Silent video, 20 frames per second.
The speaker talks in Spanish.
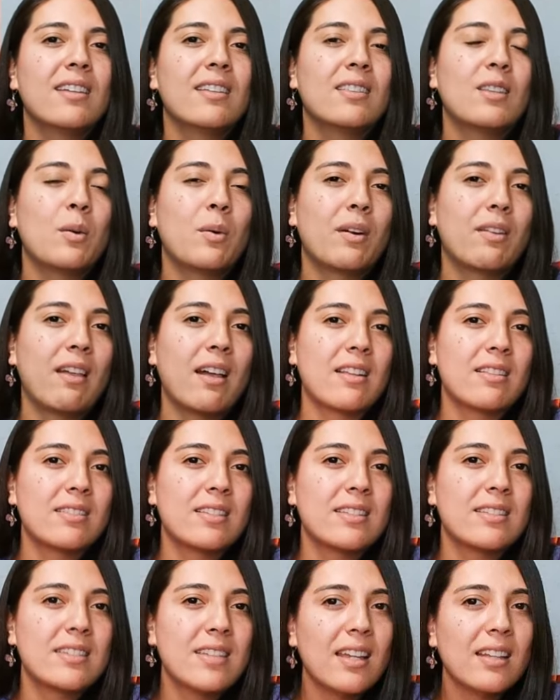de verdad se
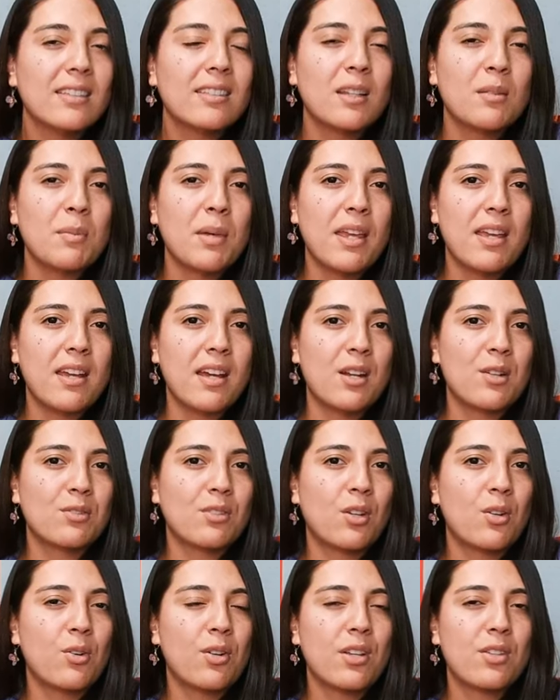sienten mexicanos
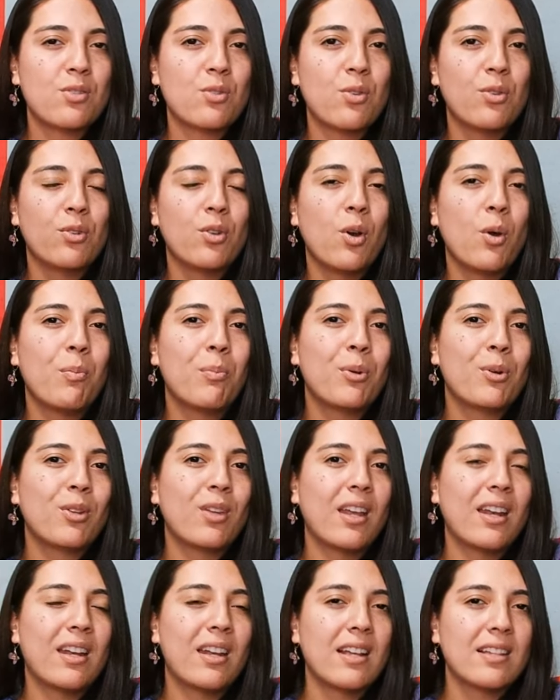de corazón o
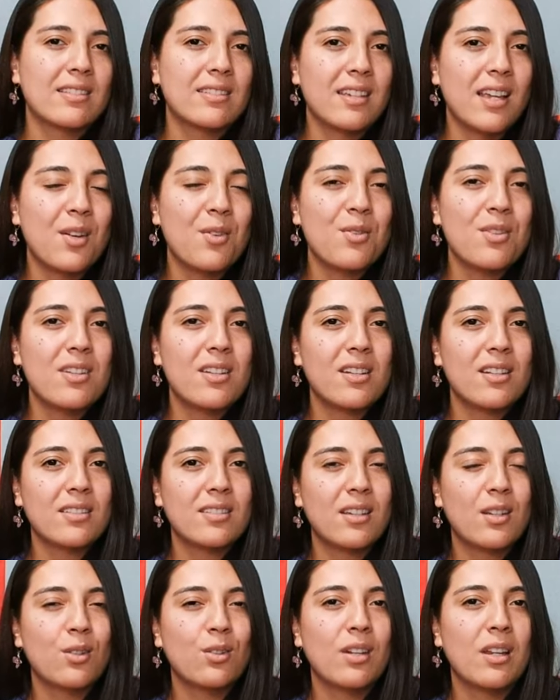porque nacieron y
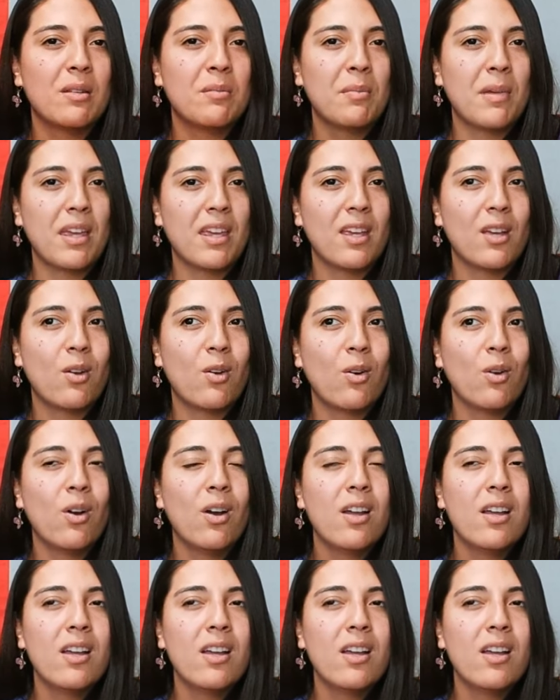crecieron en México,